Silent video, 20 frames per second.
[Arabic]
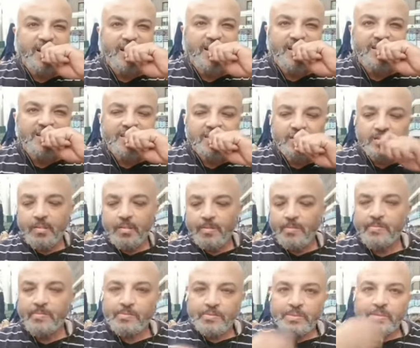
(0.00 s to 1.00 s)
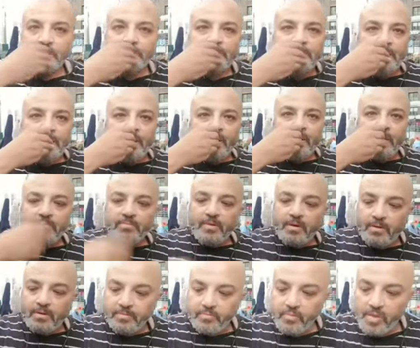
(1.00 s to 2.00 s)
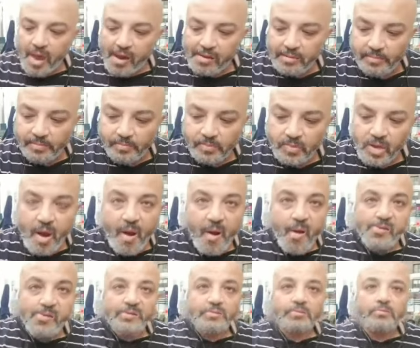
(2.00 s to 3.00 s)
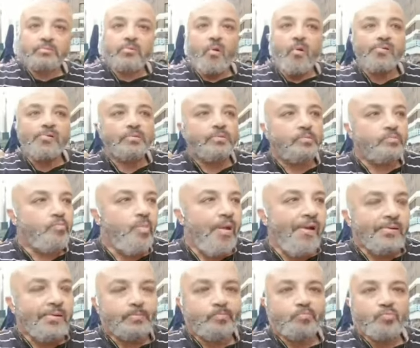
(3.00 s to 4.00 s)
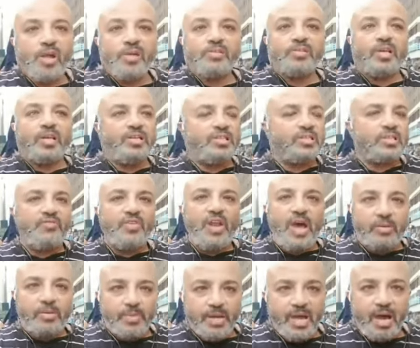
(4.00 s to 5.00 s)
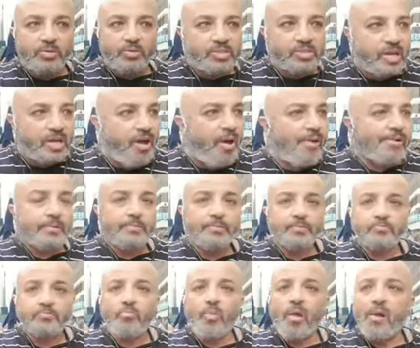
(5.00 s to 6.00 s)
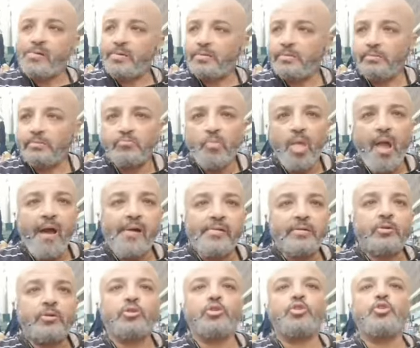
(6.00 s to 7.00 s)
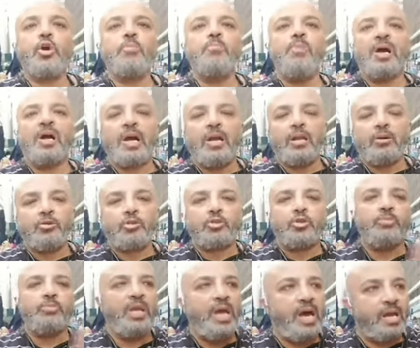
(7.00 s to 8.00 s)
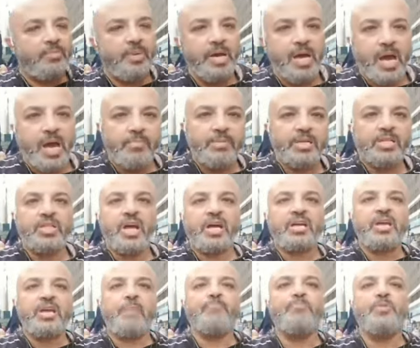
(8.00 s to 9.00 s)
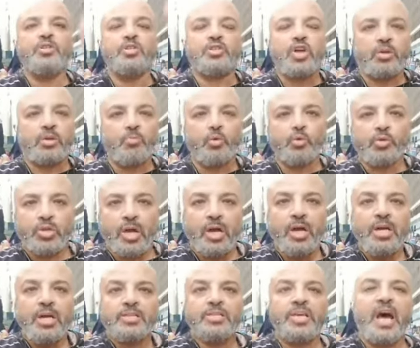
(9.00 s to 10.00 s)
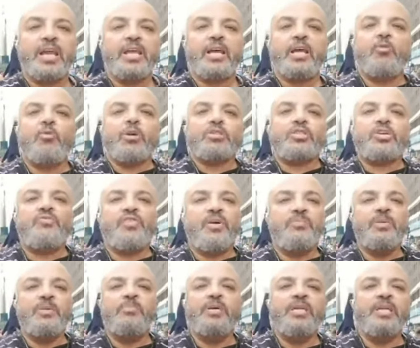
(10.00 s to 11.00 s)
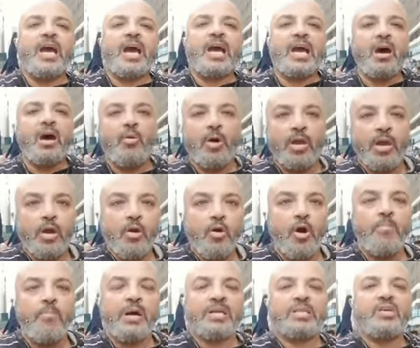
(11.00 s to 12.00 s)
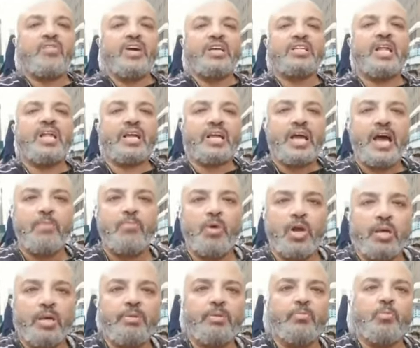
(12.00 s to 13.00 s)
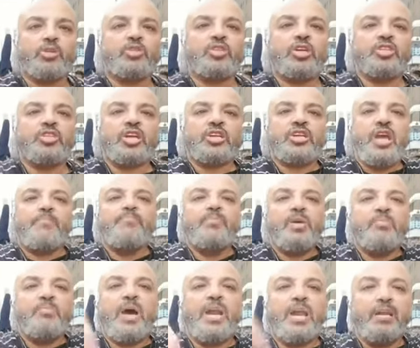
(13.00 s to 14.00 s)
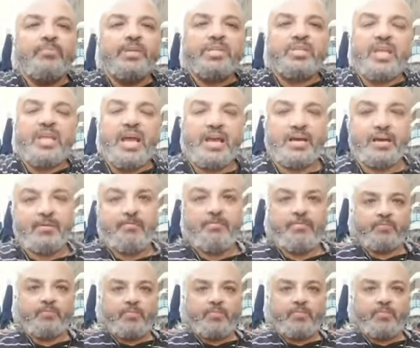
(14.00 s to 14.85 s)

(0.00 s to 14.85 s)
معاك الكابتن ميدو يا باشا اول سنه لسه في الحربيه انت لسه في الحربيه اول سنه اه قص امك على قص الحربيه يا متناك يا ابن الشرموطه سارق الوظيفه من مين يا خاوه امك دفعت لك كام ولا مين موصيتك يا ابن المره المتناكه